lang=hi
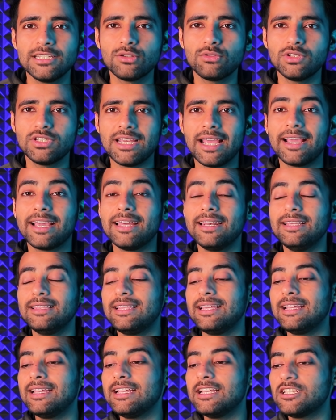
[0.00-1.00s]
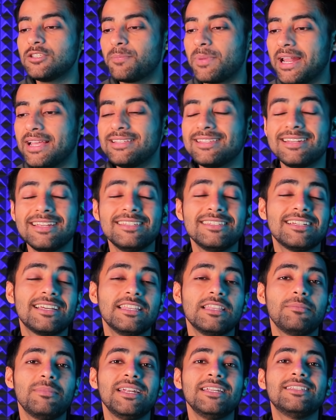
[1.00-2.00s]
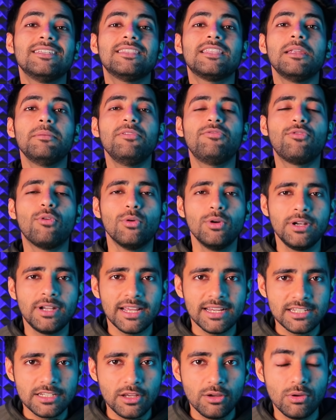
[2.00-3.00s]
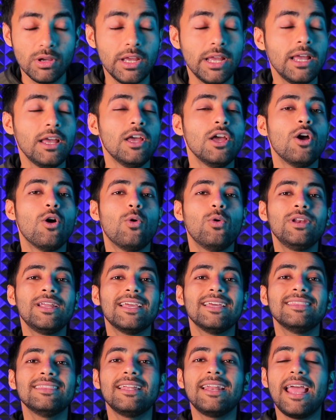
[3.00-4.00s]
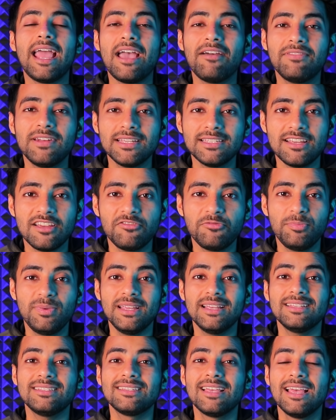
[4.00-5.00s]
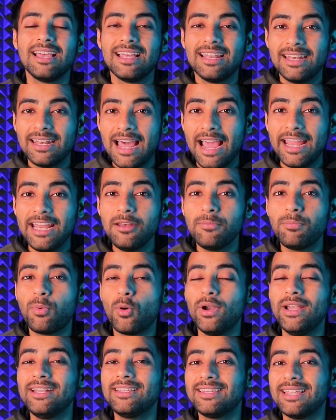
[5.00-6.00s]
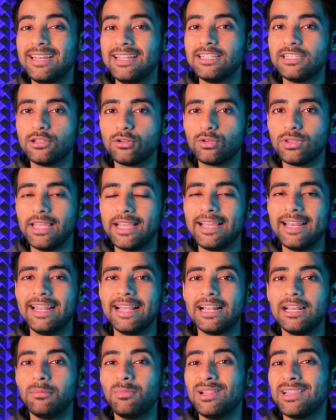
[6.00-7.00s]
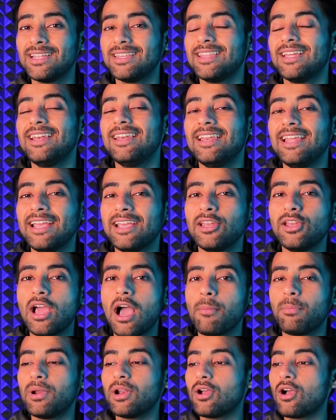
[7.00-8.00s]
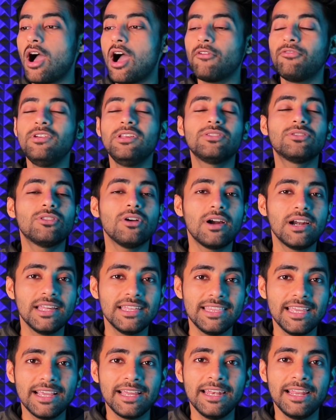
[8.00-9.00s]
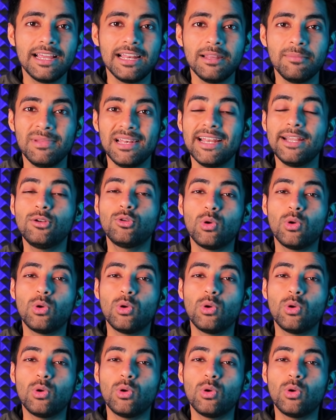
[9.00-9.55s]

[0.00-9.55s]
चीज़ और चेक करी थी कि इस प्राइस रेंज के अंदर मैंने जितने भी फ़ोन टेस्ट किए हुए हैं उनके अंदर एवरेज एफ 9.30 देखने के लिए मिलते थे लेकिन यहाँ पर काफ़ी तगड़े देखने के लिए मिले